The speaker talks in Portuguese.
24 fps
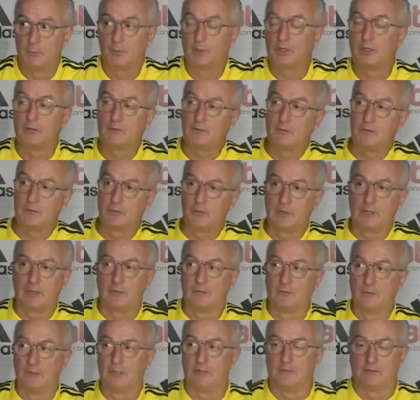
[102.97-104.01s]
porque esses
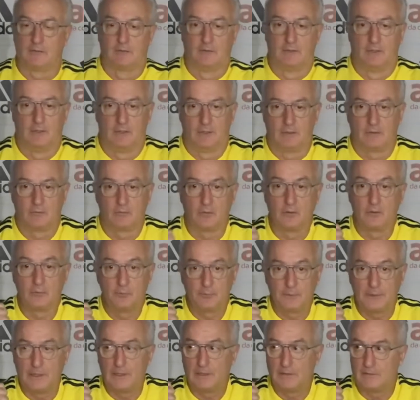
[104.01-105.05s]
jogadores,
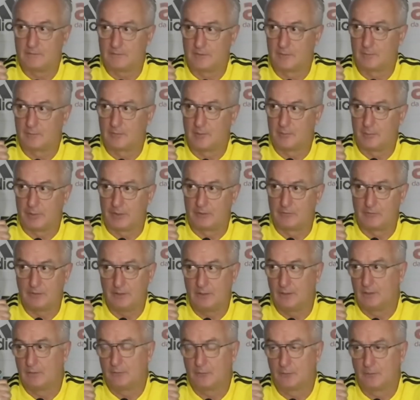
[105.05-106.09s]
quando finalizamos a
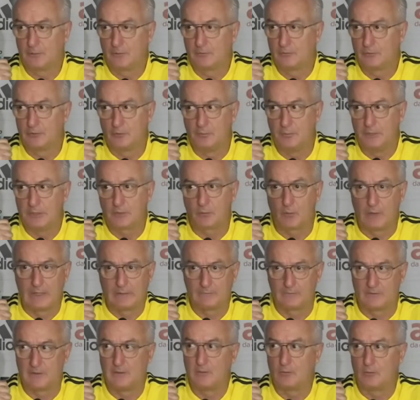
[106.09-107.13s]
partida, eles foram dormir
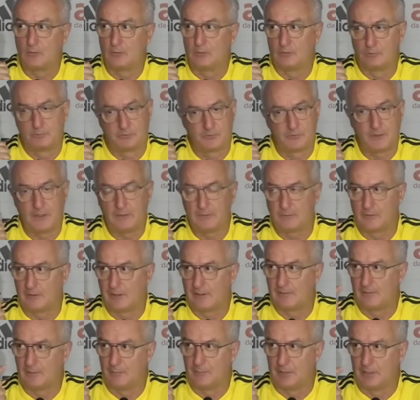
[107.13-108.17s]
4, 5, 6
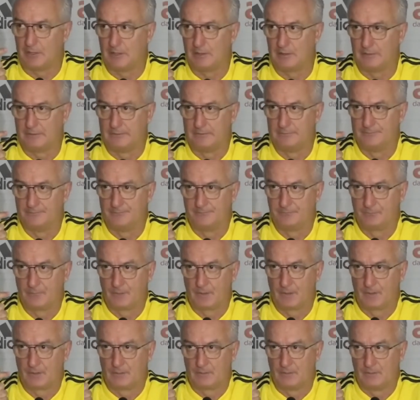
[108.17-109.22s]
horas da manhã.
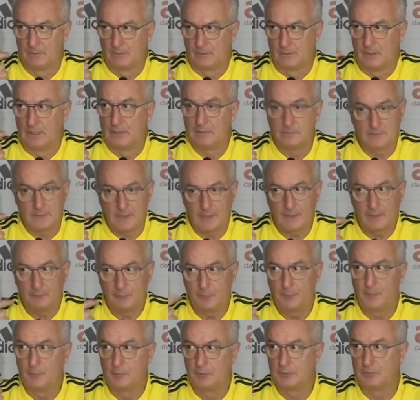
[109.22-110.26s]
A entrega
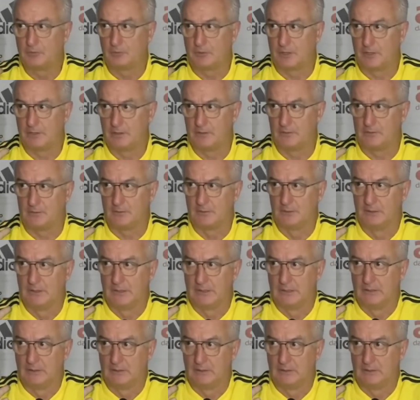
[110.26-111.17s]
foi muito grande.